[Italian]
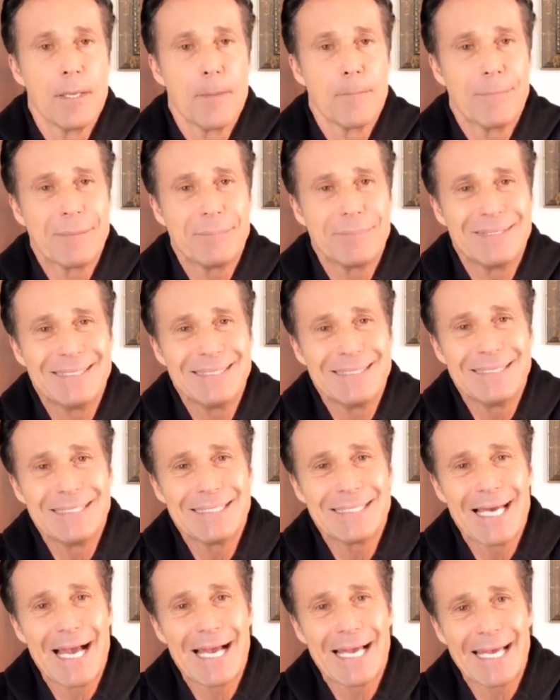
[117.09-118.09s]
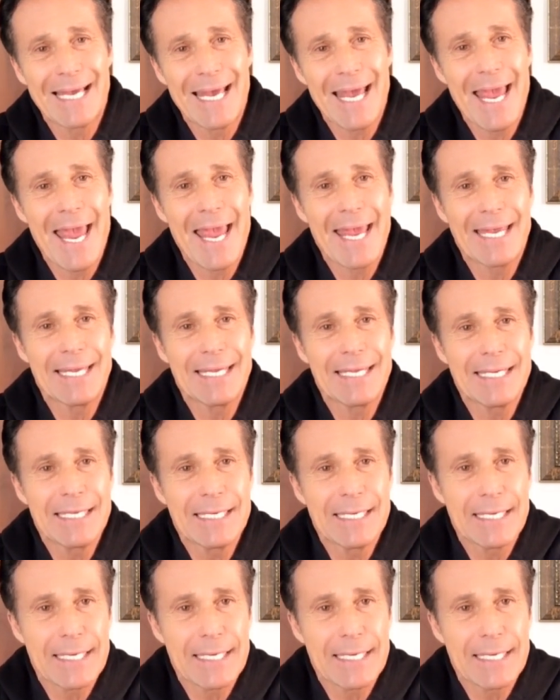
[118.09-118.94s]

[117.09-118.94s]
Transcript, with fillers: peptidica che è in